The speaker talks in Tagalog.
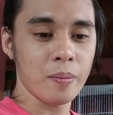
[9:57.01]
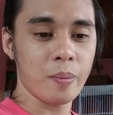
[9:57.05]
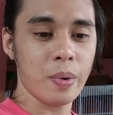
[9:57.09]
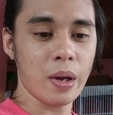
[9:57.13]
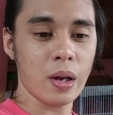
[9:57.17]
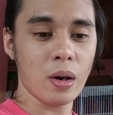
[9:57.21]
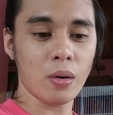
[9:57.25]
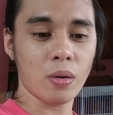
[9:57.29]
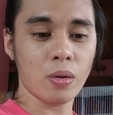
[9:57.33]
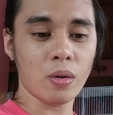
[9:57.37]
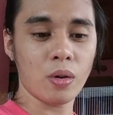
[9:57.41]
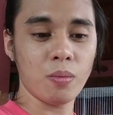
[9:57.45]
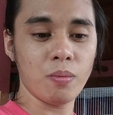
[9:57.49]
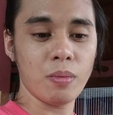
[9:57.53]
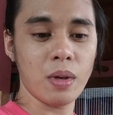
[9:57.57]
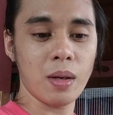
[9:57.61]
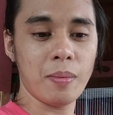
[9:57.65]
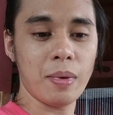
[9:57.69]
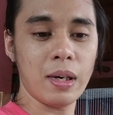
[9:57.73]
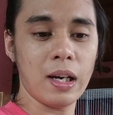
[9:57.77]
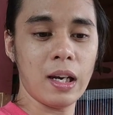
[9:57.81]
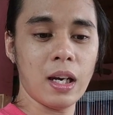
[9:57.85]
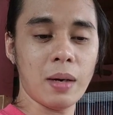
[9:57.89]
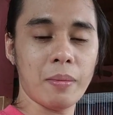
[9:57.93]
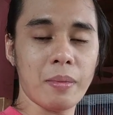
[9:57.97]
Pero kung
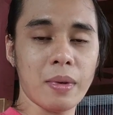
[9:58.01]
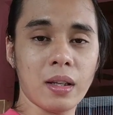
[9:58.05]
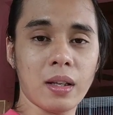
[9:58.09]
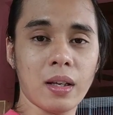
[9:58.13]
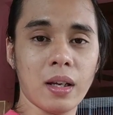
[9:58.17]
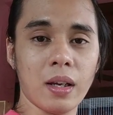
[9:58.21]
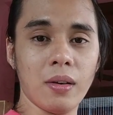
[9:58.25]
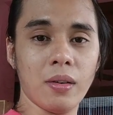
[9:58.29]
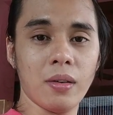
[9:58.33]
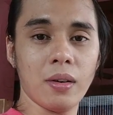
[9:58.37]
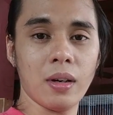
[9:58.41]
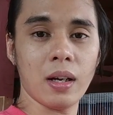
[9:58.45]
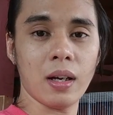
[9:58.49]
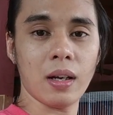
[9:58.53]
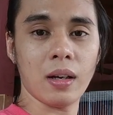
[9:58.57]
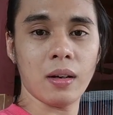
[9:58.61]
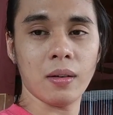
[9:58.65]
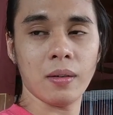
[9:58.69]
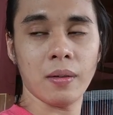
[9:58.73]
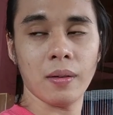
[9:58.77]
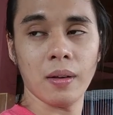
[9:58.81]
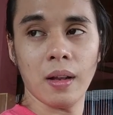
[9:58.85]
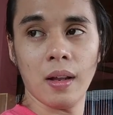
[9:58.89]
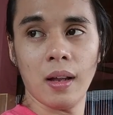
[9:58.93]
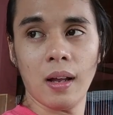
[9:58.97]
bibili naman kayo ng
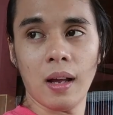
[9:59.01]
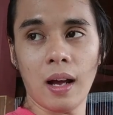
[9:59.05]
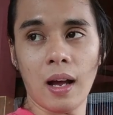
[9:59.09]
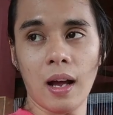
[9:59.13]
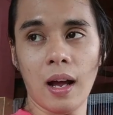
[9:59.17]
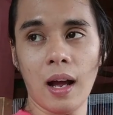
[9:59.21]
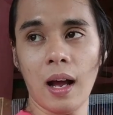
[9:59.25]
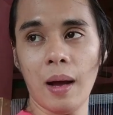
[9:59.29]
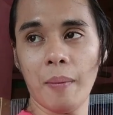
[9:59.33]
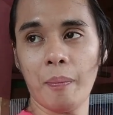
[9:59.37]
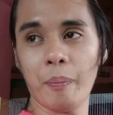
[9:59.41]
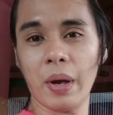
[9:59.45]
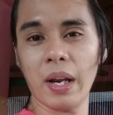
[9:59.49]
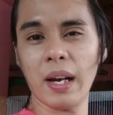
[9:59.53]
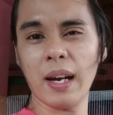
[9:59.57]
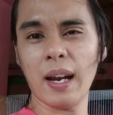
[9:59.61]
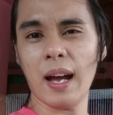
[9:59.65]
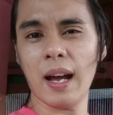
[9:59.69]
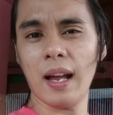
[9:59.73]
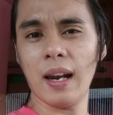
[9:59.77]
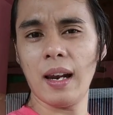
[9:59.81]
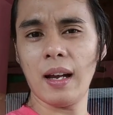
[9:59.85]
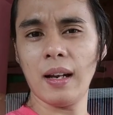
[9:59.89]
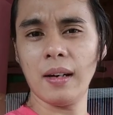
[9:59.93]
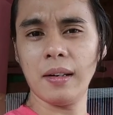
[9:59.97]
uh,
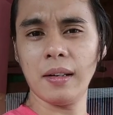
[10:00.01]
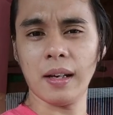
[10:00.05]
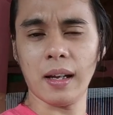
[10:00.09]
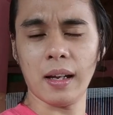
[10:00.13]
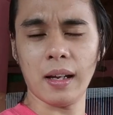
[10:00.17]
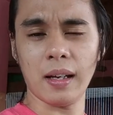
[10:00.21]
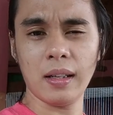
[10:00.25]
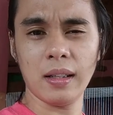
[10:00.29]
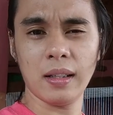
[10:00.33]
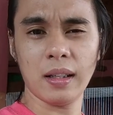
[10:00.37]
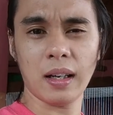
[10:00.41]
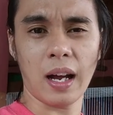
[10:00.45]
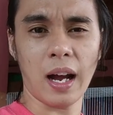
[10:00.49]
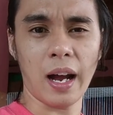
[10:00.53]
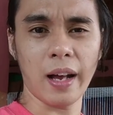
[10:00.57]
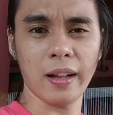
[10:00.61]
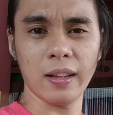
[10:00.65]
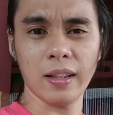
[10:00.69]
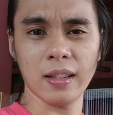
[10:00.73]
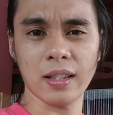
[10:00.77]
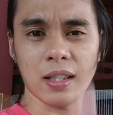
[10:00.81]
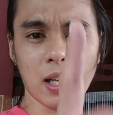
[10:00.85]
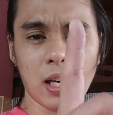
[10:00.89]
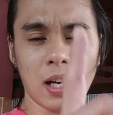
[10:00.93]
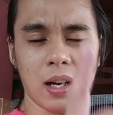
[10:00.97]
panalang na,
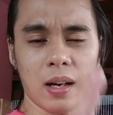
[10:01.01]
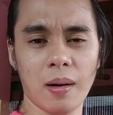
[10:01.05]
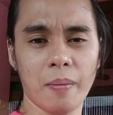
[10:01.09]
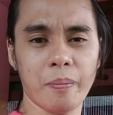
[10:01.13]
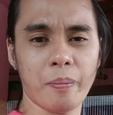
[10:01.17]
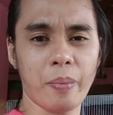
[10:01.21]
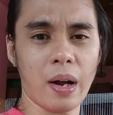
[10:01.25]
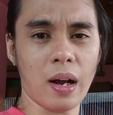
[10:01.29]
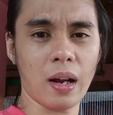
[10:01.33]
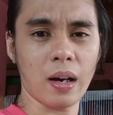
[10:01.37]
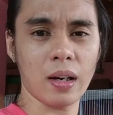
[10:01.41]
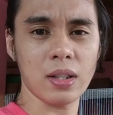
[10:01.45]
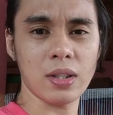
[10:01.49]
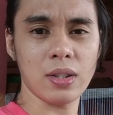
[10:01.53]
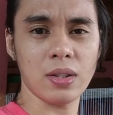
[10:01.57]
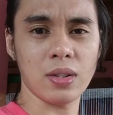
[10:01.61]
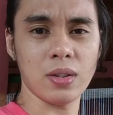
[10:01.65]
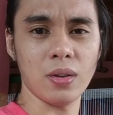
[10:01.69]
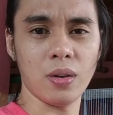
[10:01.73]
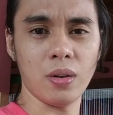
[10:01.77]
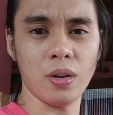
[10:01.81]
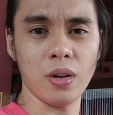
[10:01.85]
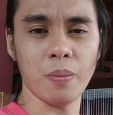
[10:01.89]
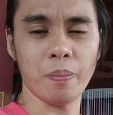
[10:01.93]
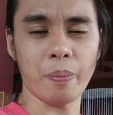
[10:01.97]
kahit isa lang ang pares
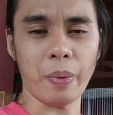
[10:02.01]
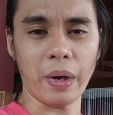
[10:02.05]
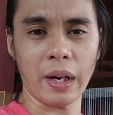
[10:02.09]
nyo, yung